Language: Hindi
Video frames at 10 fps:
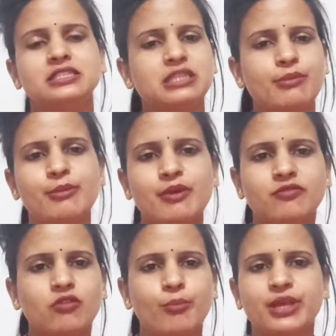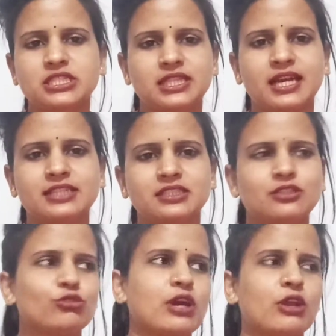जब भी मैं वो पिक्स लगाती थी
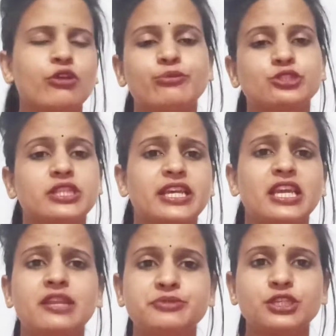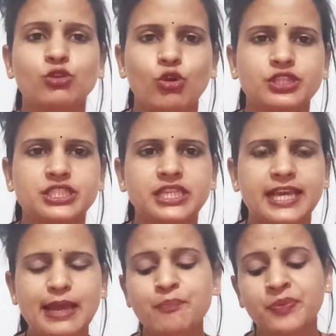तो हर कोई पूछता था कि लिपस्टिक कौन सी
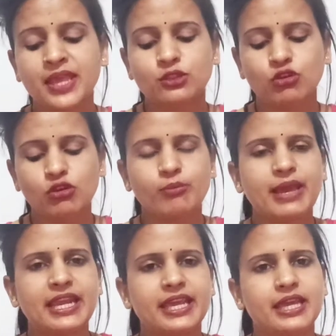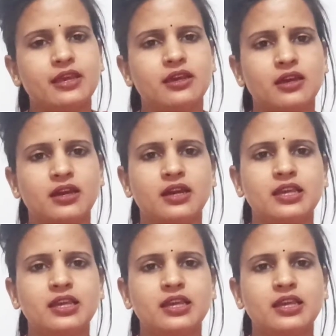है तो मैंने आ,